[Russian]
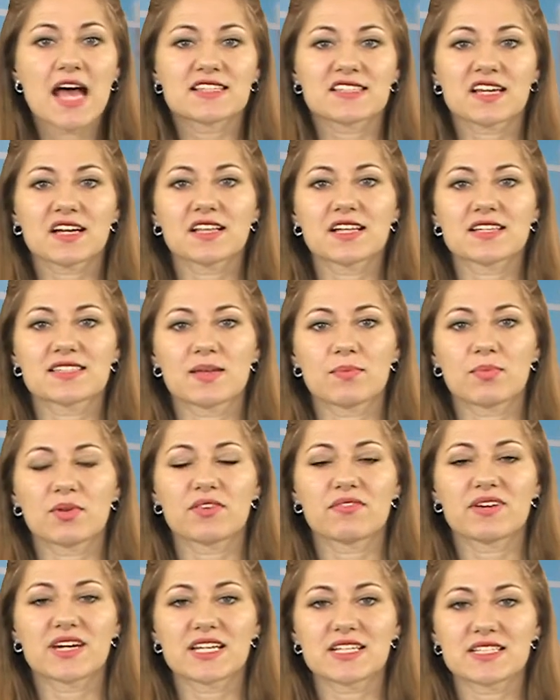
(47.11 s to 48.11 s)
Согласно
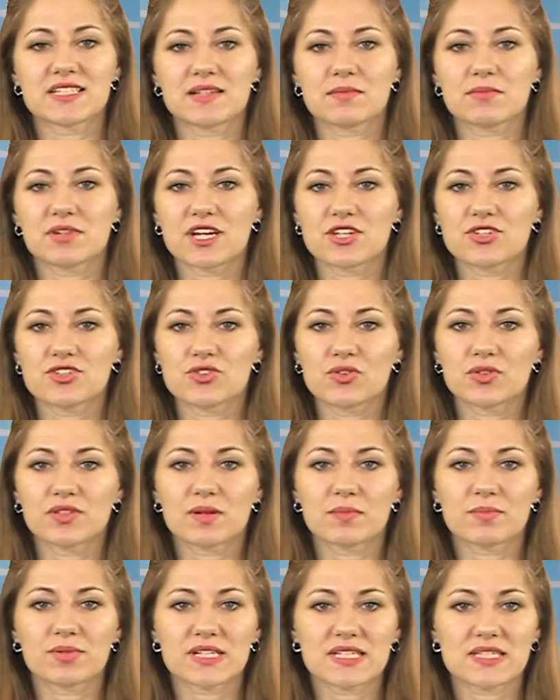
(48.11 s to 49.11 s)
предварительным
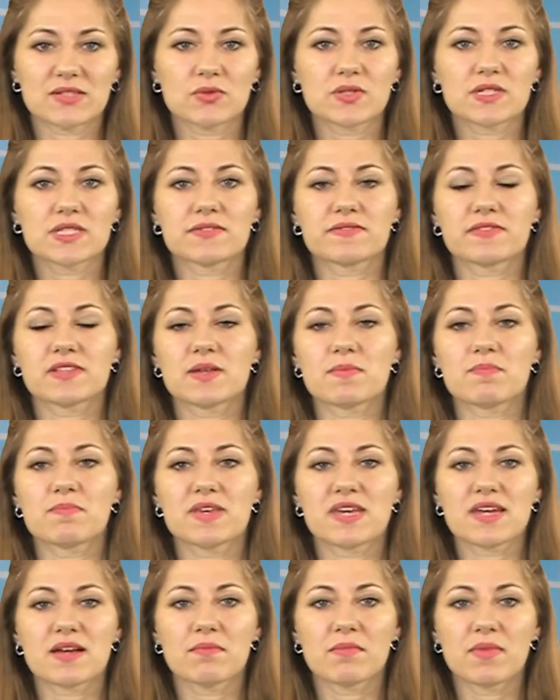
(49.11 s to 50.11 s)
расчетам, производственный
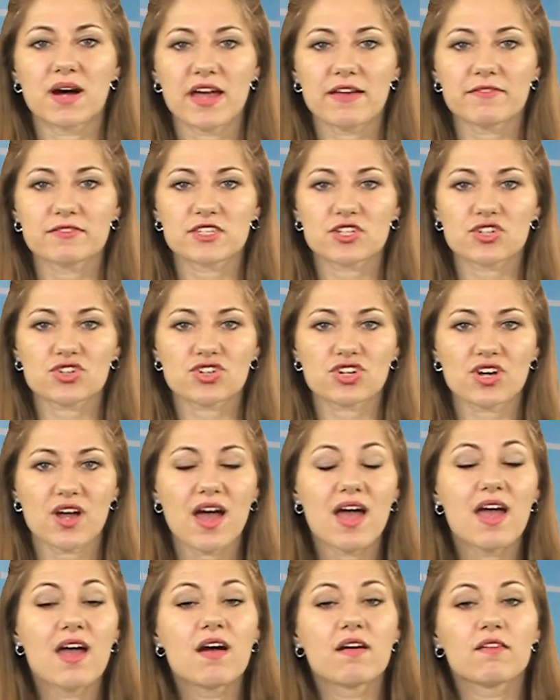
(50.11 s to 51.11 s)
PMI в
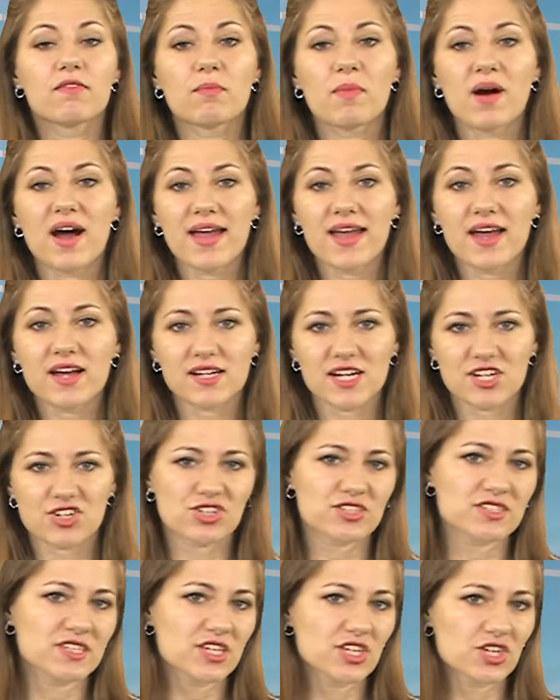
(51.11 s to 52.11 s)
США в мае
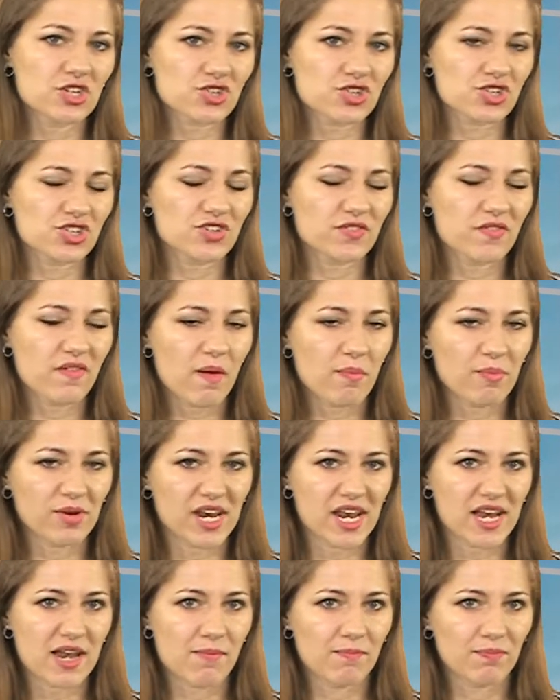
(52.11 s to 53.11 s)
окажется ниже, чем в
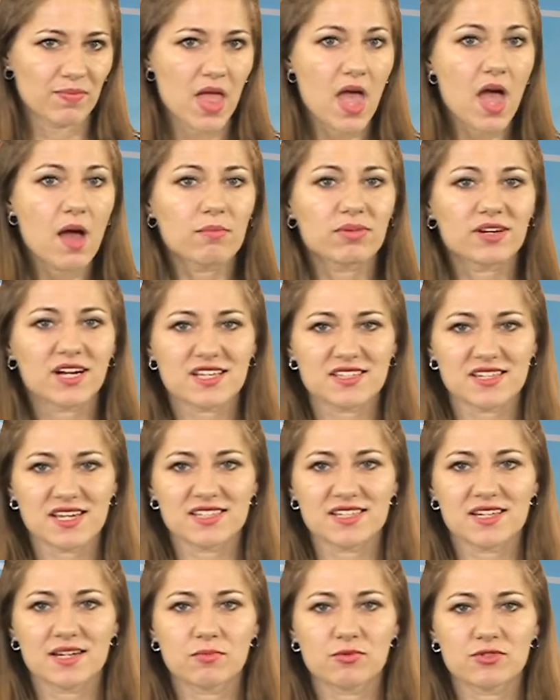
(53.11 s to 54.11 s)
апреле.
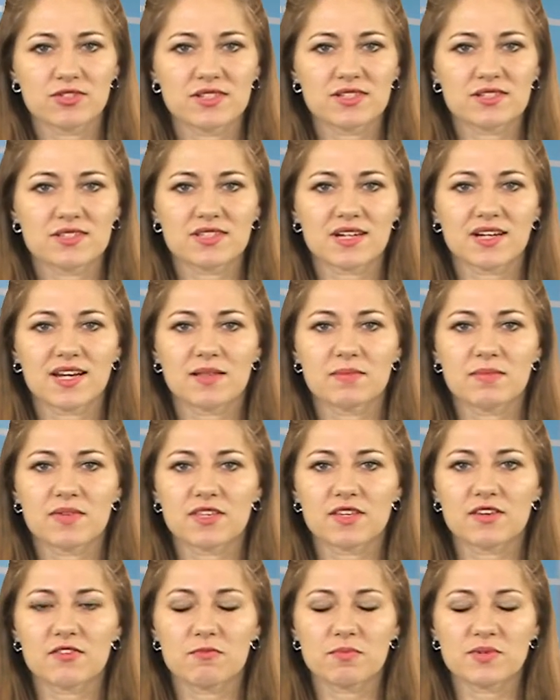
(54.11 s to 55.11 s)
Показатель опустился к
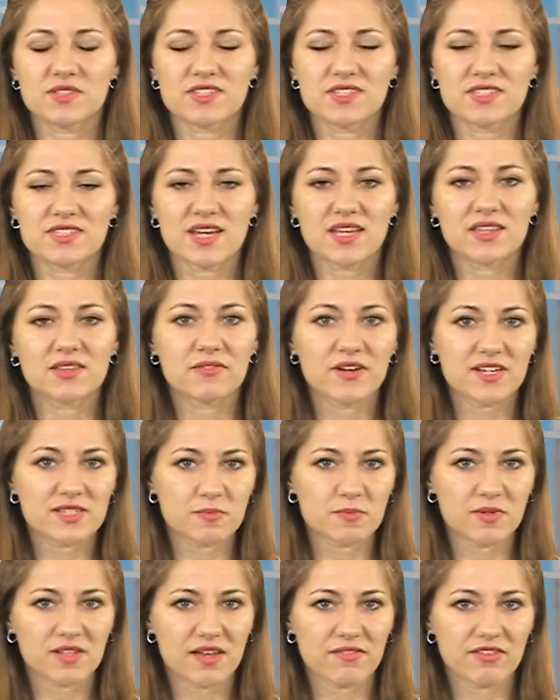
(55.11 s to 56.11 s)
отметке в
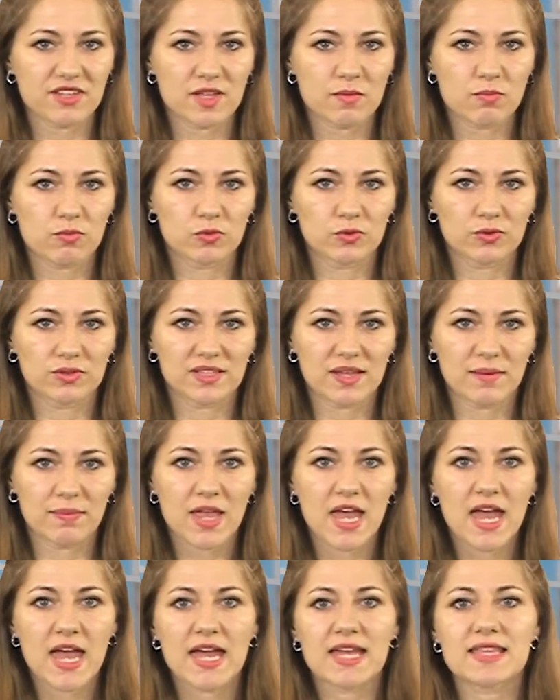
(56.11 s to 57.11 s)
52,5 пункта.
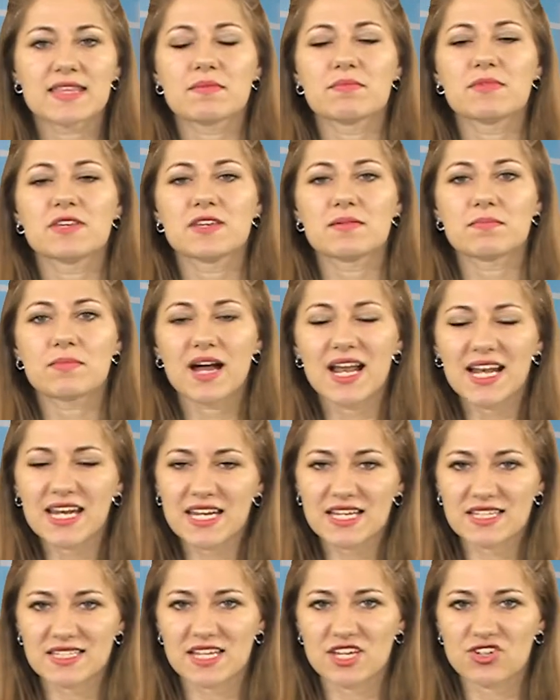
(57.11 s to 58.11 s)
Это
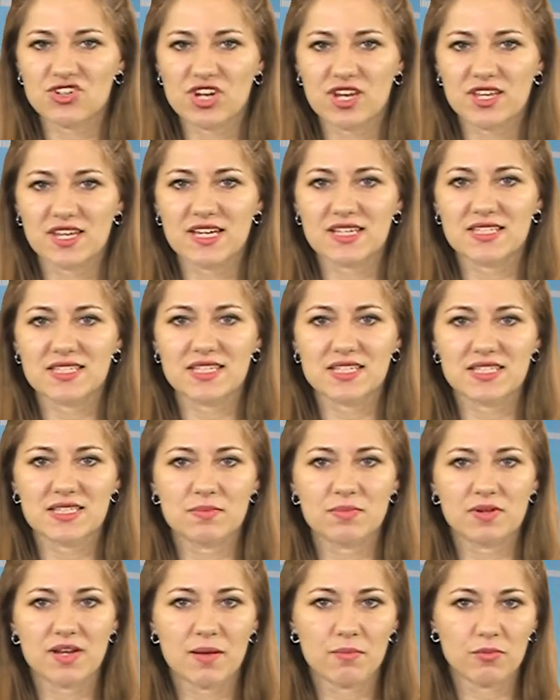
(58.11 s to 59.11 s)
минимальное значение с
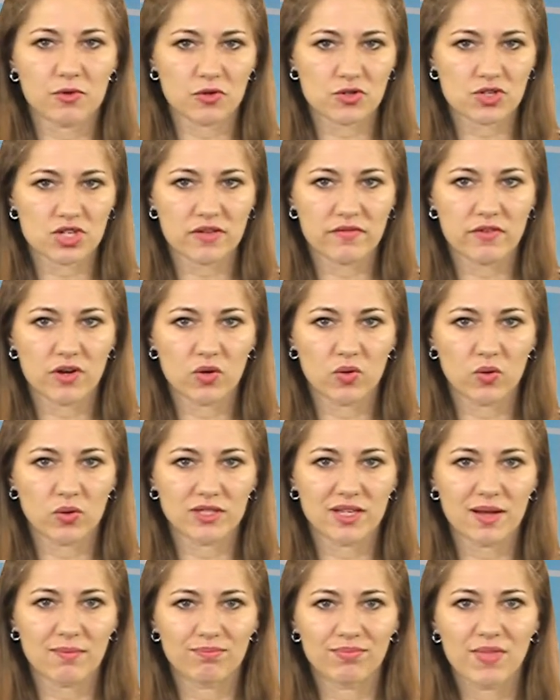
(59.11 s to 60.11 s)
сентября прошлого
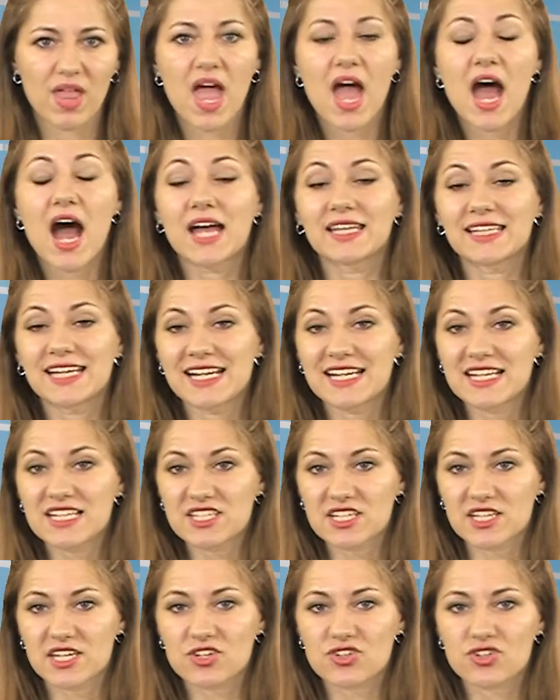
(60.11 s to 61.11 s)
года.
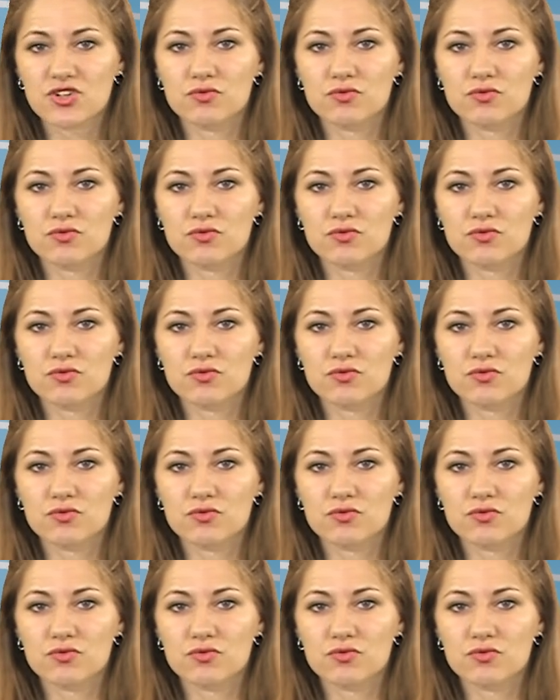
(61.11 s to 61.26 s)
Аналитики же,